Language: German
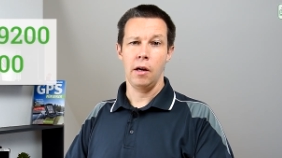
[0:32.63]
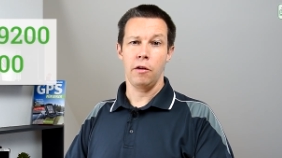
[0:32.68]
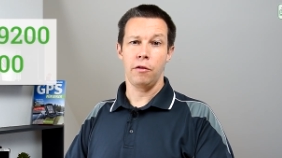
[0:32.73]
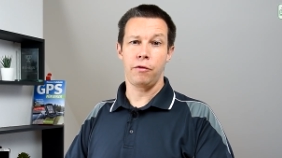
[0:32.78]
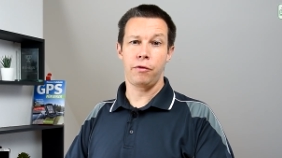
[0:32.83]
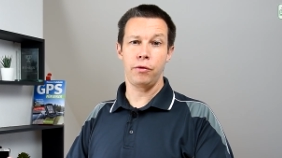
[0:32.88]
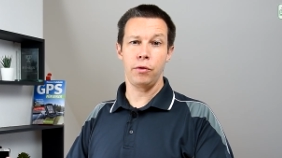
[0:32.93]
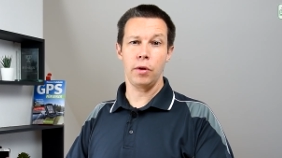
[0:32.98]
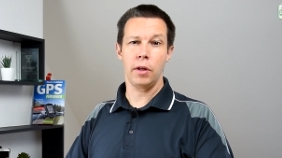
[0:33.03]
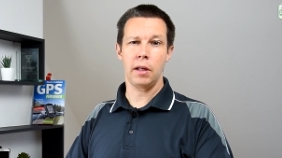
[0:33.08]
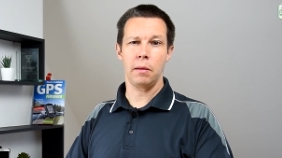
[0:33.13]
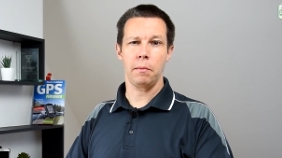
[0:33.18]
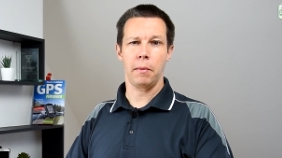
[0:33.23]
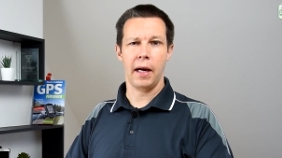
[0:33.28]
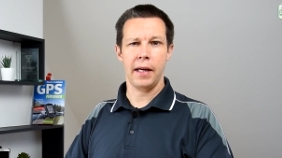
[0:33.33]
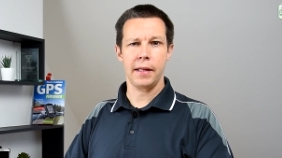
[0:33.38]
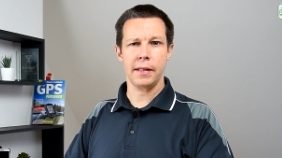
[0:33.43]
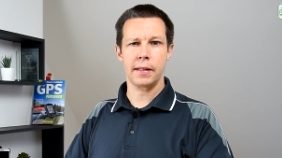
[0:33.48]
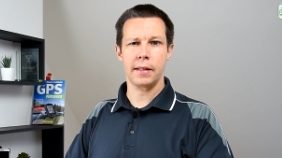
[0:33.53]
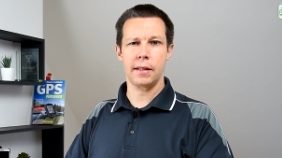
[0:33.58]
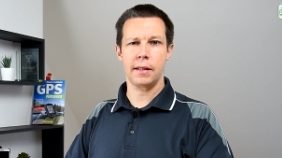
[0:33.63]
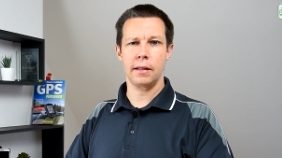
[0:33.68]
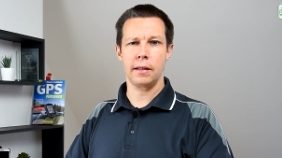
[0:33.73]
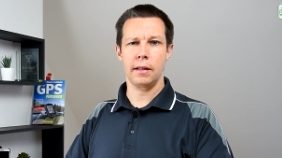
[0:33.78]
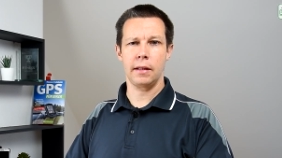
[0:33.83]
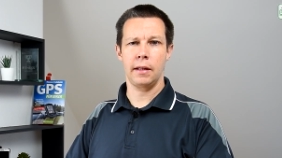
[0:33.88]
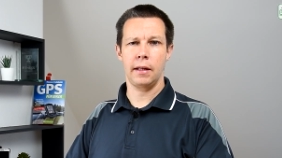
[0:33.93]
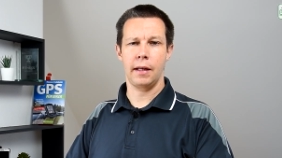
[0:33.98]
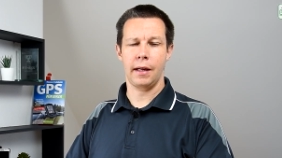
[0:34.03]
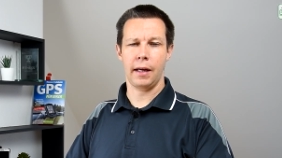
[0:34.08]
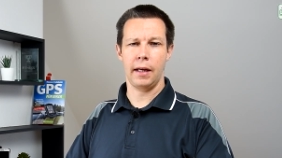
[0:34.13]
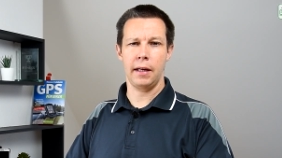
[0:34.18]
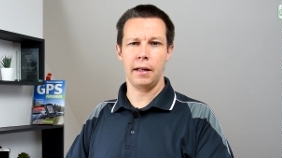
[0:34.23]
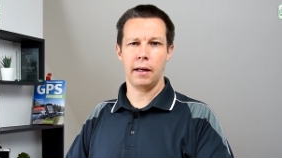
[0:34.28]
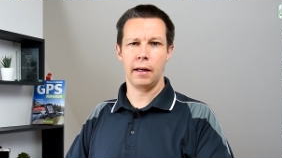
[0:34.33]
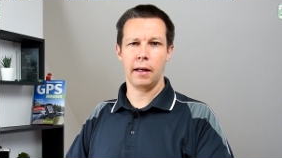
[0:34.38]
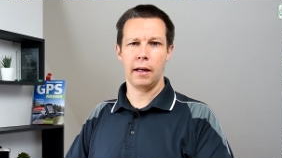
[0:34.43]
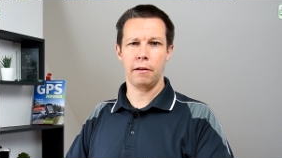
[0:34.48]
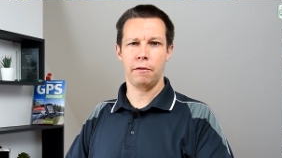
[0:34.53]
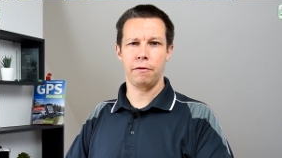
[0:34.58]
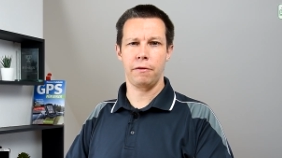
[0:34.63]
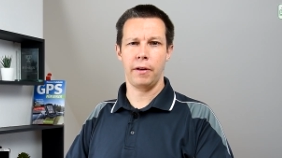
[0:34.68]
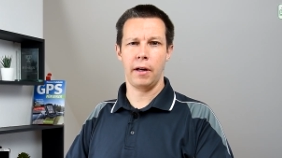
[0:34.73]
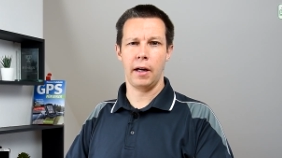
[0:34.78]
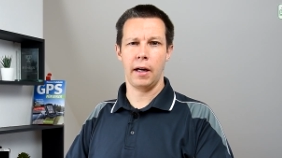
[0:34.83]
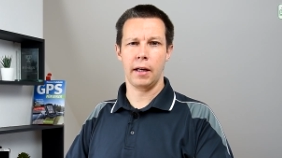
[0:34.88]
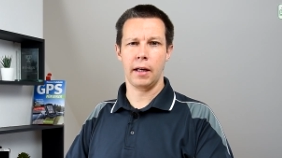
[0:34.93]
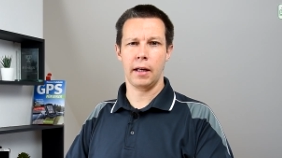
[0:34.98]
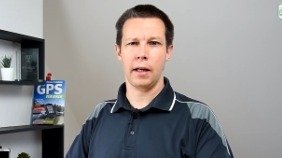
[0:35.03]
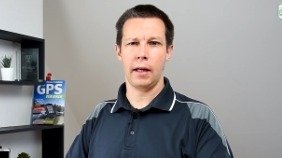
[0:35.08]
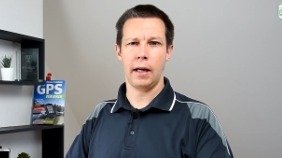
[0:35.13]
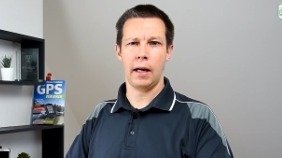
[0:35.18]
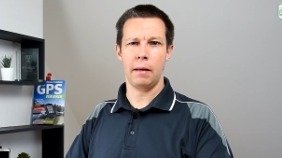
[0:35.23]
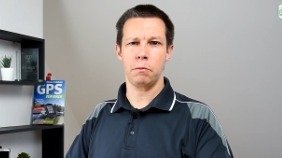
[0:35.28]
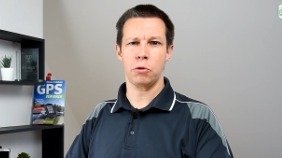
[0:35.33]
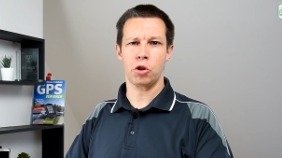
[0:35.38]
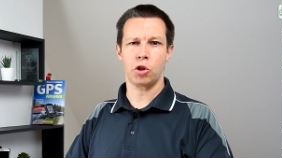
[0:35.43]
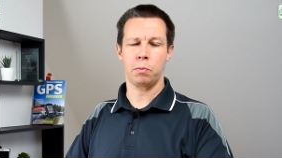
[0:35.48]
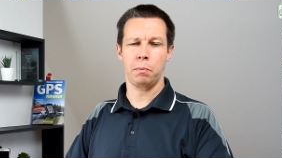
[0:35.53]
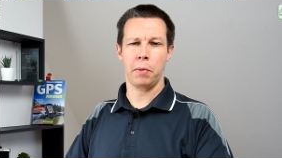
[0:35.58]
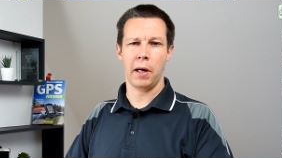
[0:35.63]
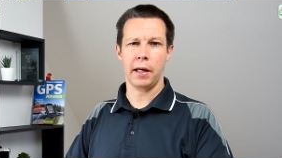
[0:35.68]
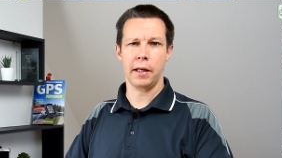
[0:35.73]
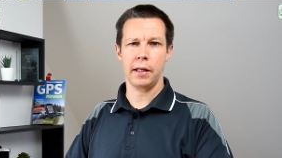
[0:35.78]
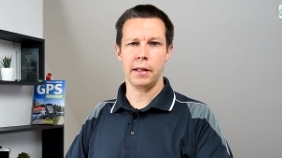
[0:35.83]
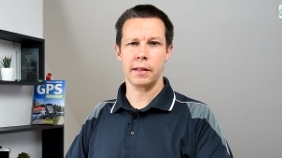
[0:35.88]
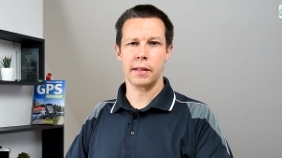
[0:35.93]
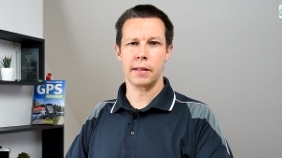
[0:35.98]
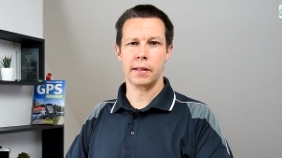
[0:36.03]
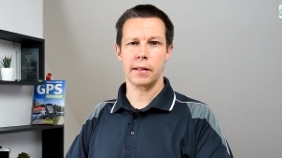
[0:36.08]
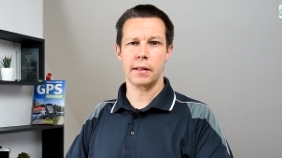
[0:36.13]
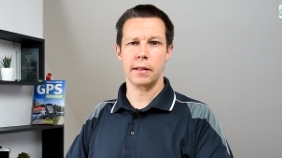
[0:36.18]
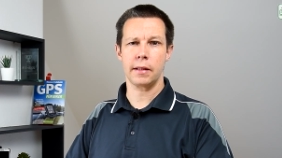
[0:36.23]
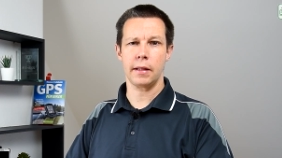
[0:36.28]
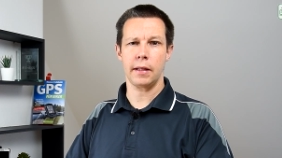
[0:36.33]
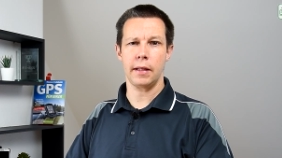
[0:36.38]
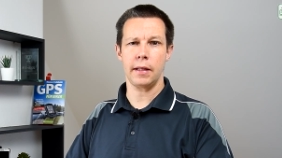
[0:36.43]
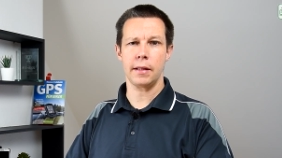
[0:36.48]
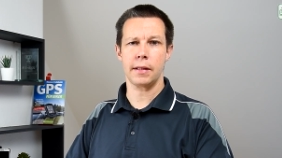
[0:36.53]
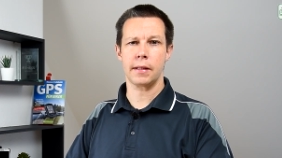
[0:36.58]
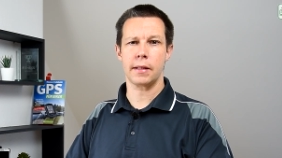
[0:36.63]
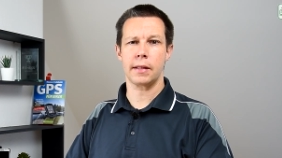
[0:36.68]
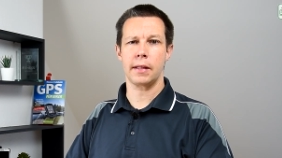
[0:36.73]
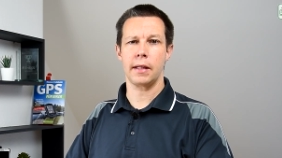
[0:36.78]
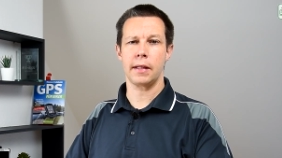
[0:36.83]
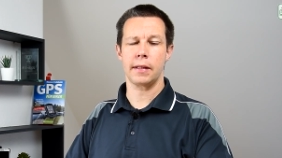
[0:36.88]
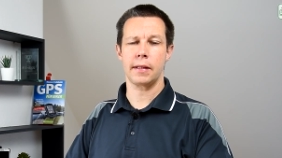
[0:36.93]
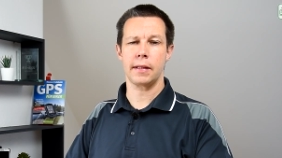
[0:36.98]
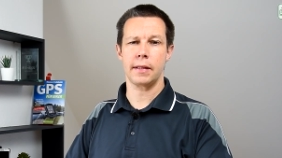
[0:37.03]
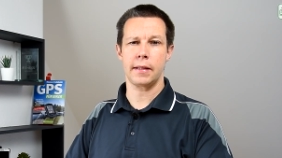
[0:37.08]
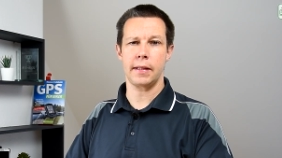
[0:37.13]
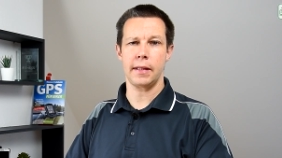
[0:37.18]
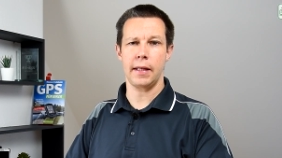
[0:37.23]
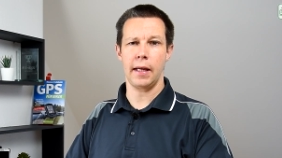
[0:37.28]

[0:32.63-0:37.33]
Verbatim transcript: Für die meisten Rennradfahrer am spannendsten ist, dass es